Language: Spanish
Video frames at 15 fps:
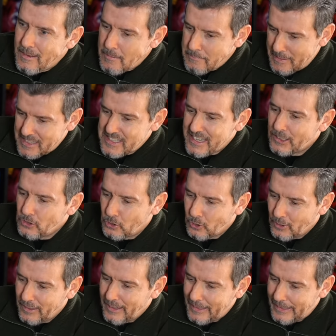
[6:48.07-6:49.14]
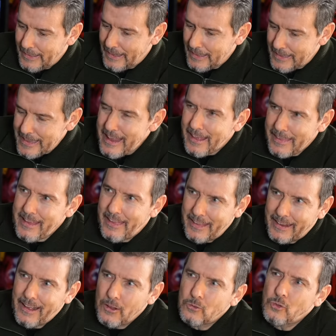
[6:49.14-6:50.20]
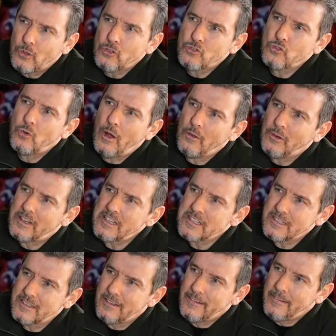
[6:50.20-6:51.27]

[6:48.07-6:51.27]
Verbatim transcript: pensando en el día a día de cada uno de los jugadores,